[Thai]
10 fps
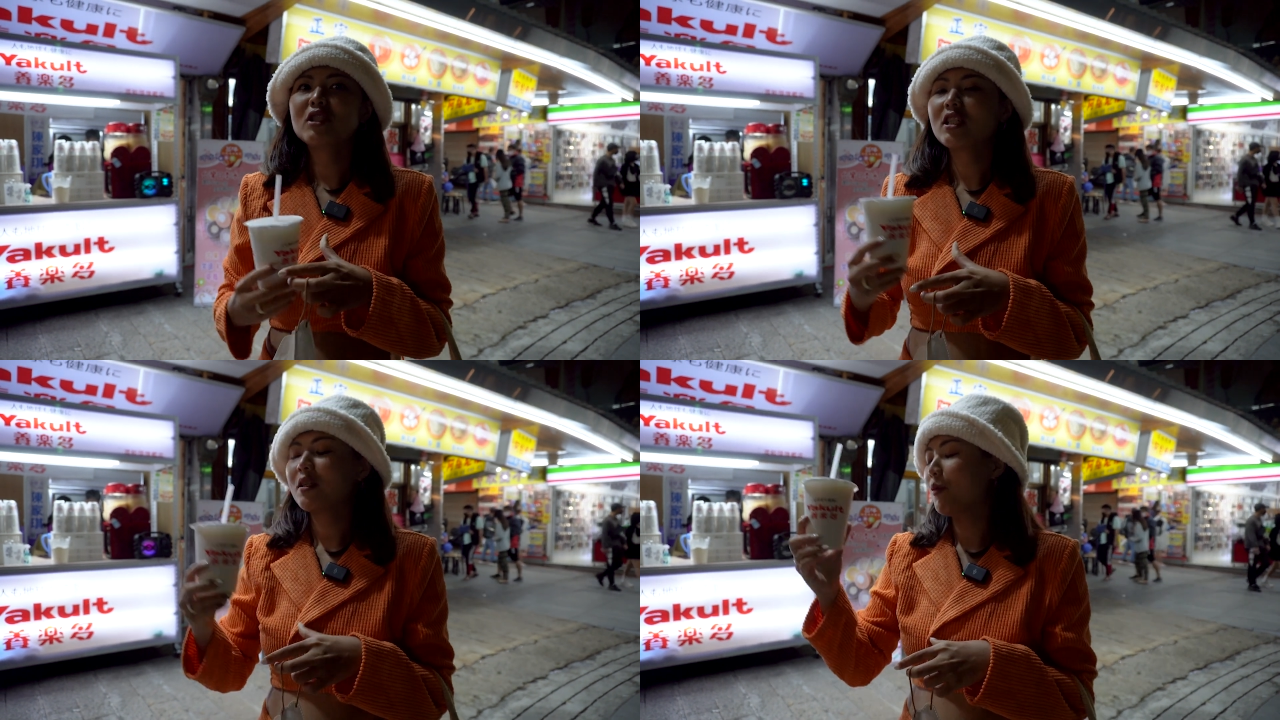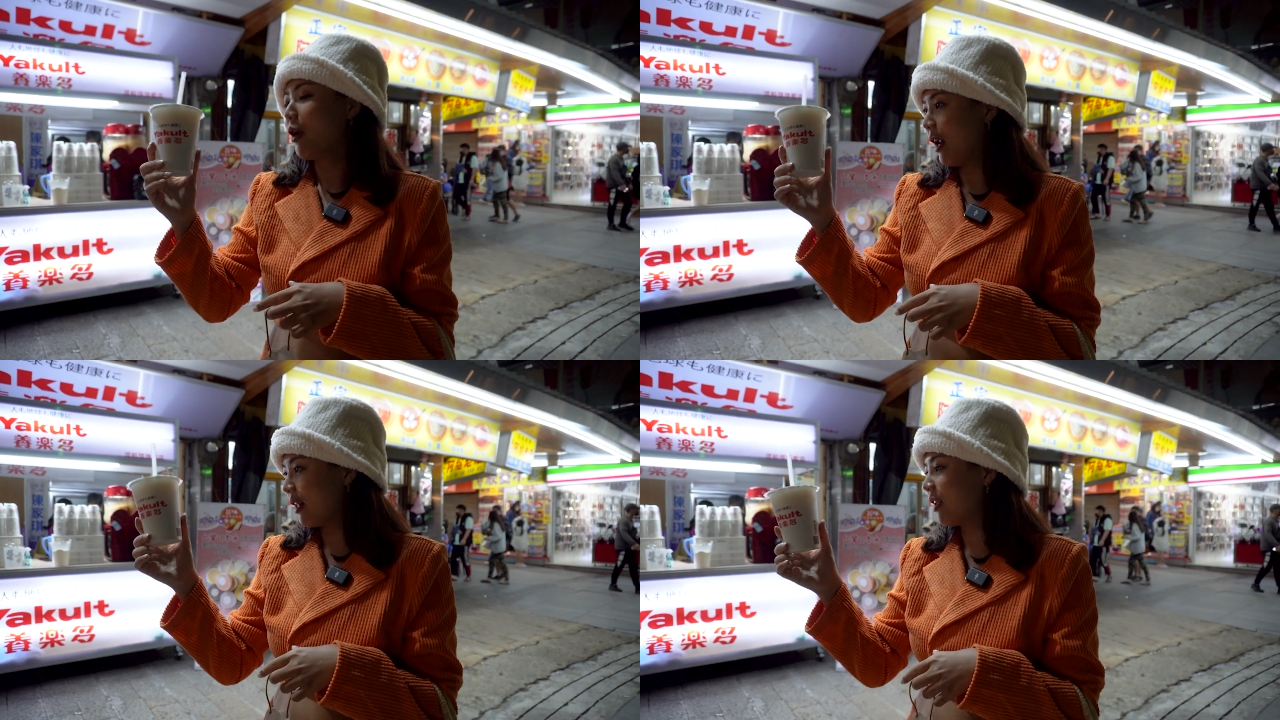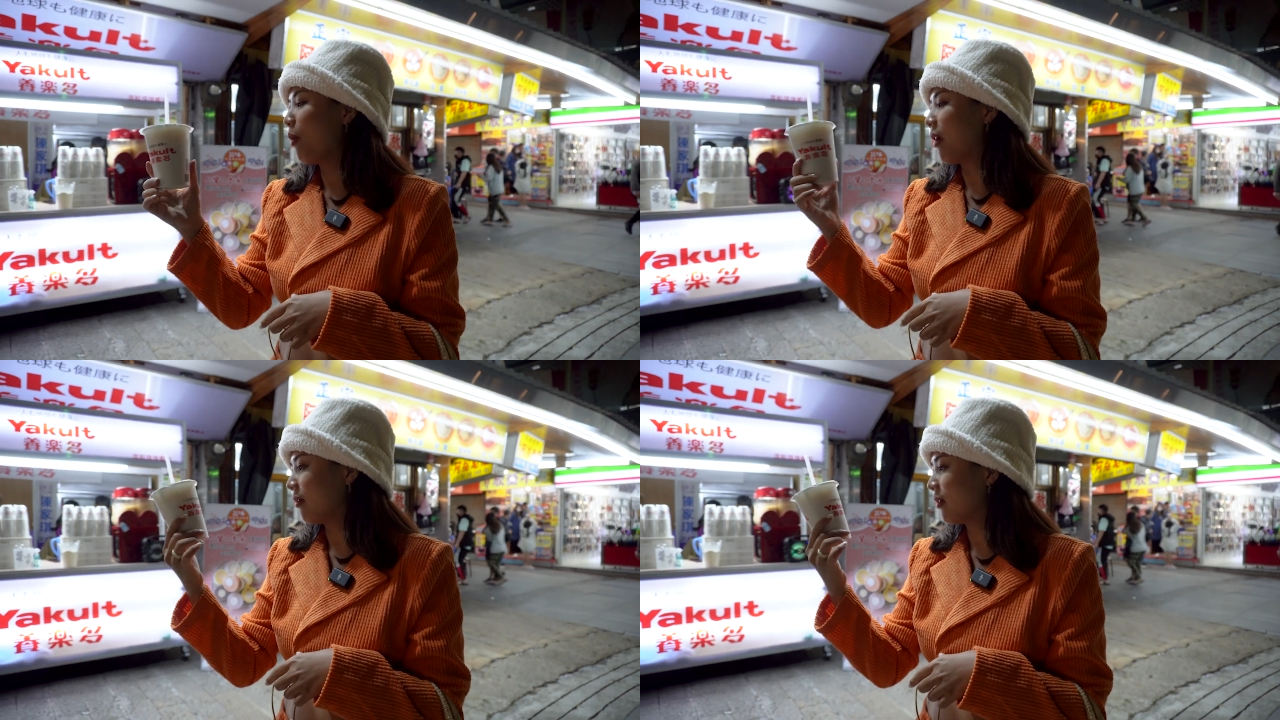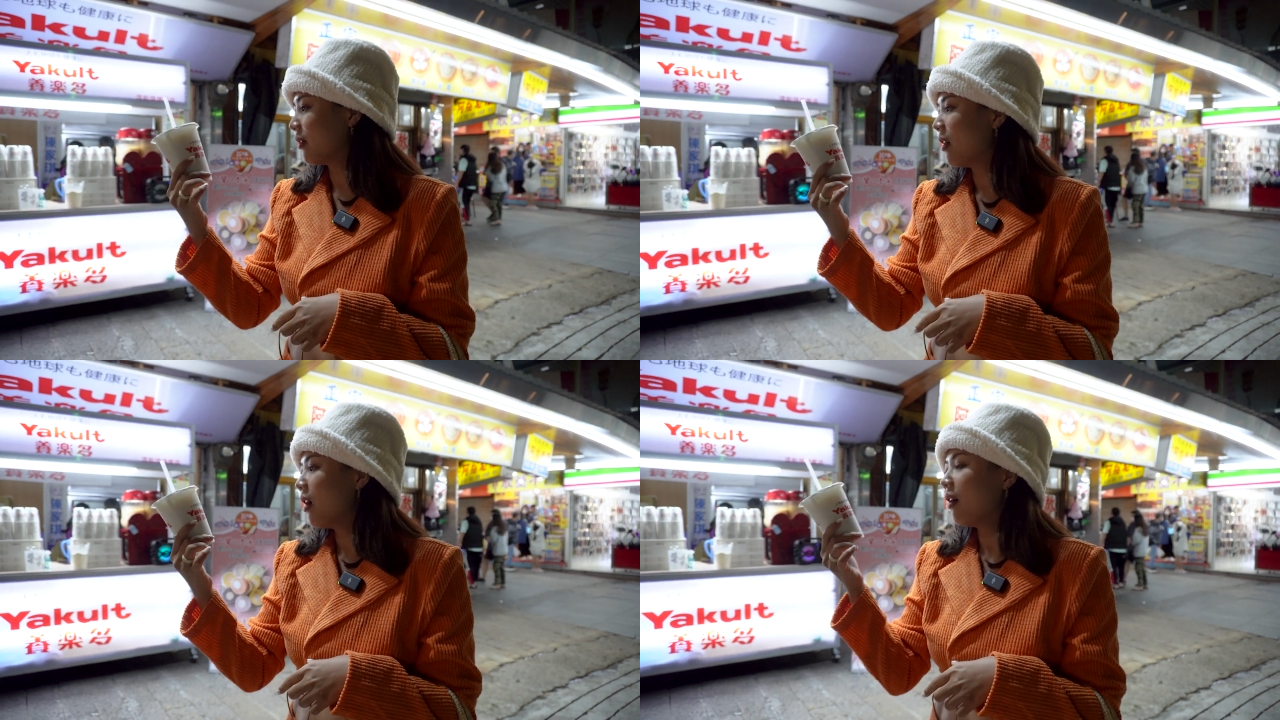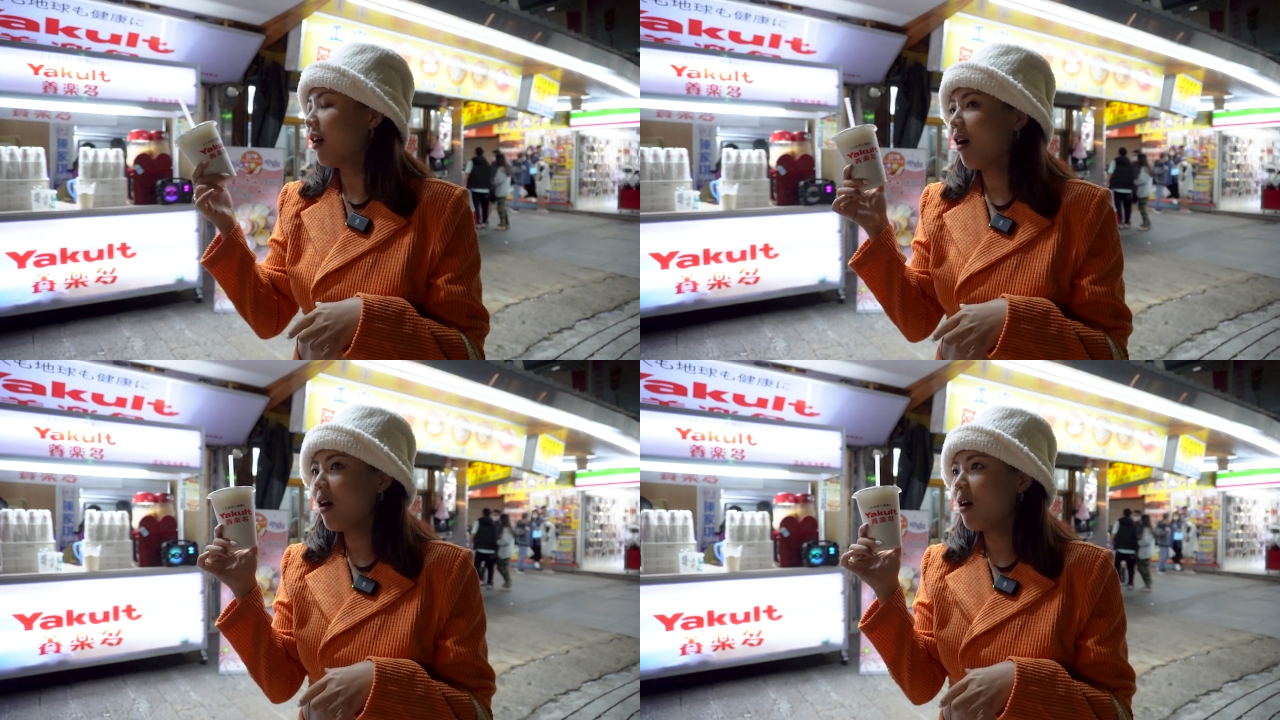เจ็ดสิบดอลลาร์ไต้หวัน
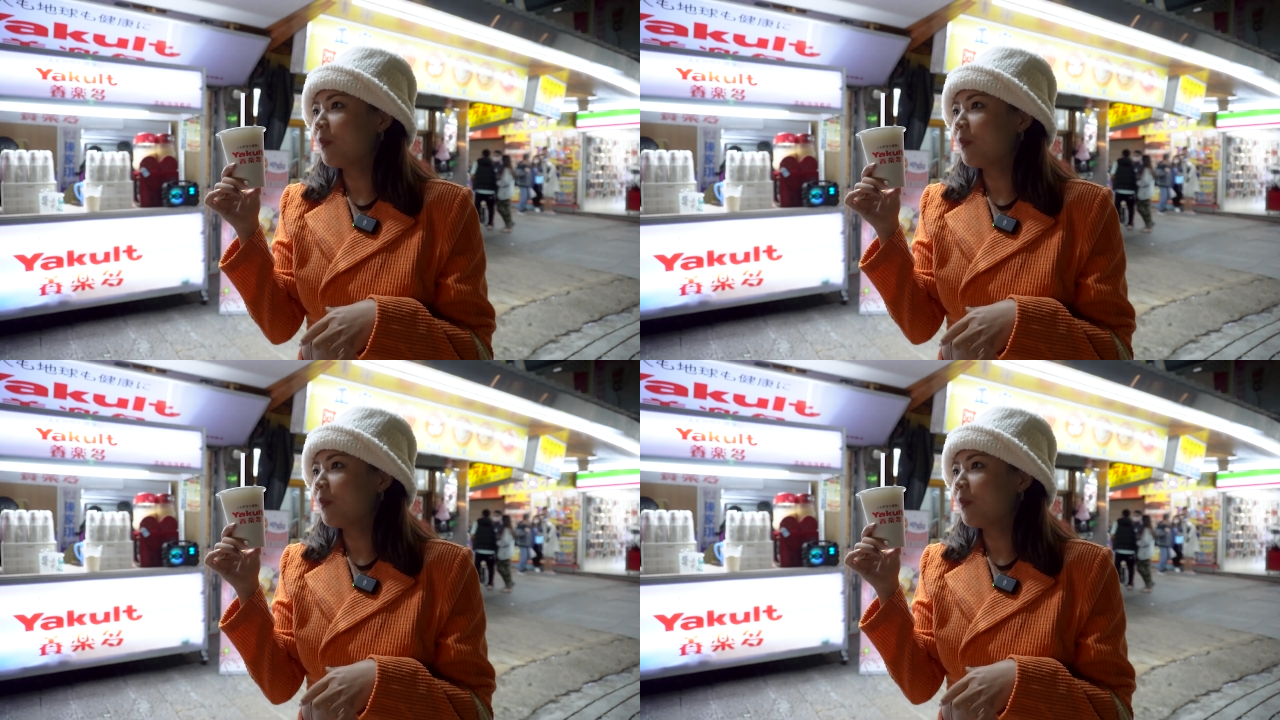ก็